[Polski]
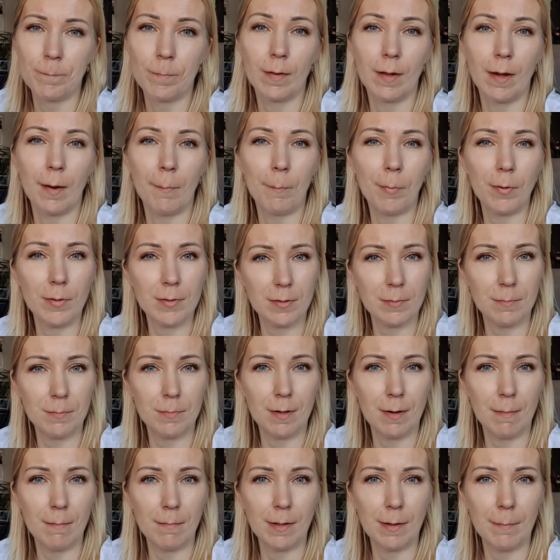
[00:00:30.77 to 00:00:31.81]
A po co
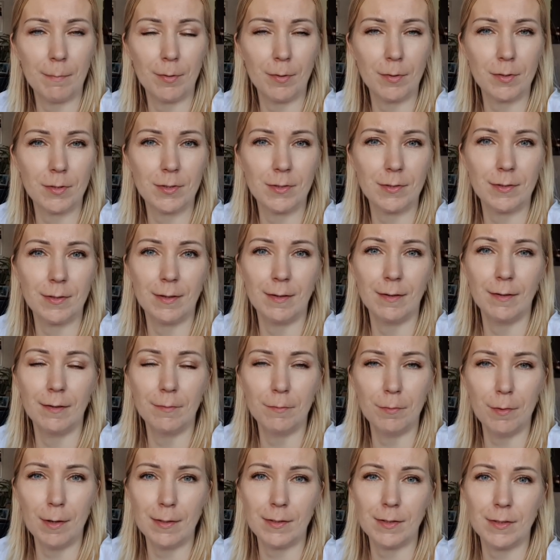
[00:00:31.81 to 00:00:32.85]
byłam na poczcie? No
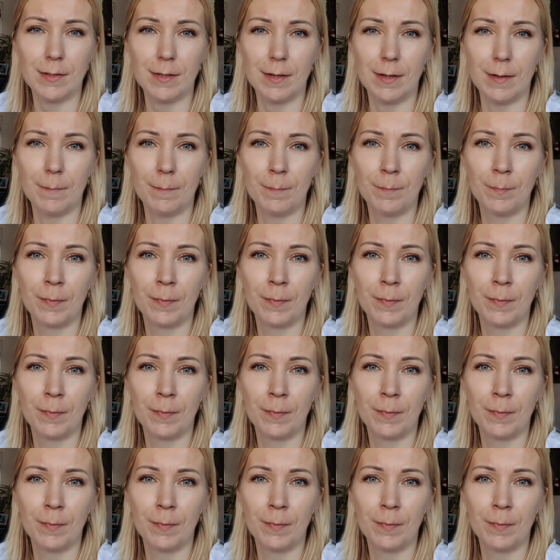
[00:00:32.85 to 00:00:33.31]
właśnie,